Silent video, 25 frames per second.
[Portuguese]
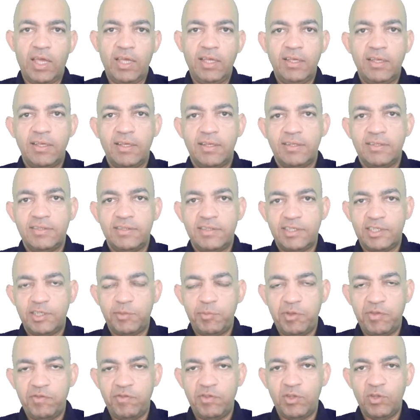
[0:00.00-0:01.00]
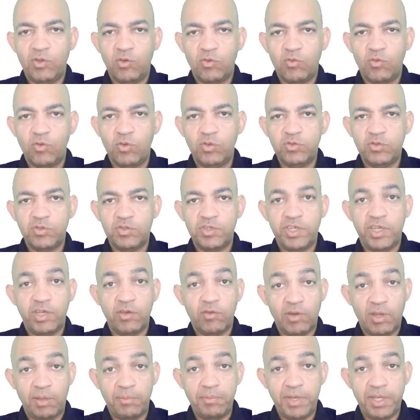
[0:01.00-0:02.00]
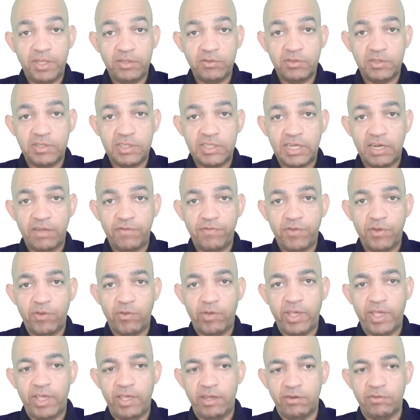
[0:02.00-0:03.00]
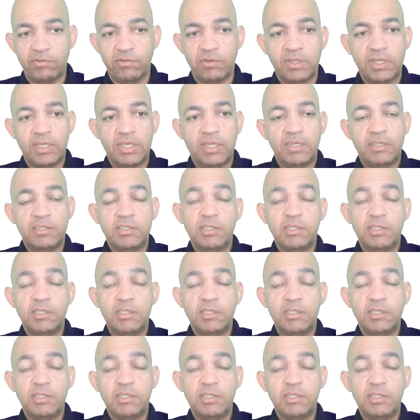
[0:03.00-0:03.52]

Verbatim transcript: Olá, seja bem-vindo ao curso de Regulamentos de Tráfego Aéreo.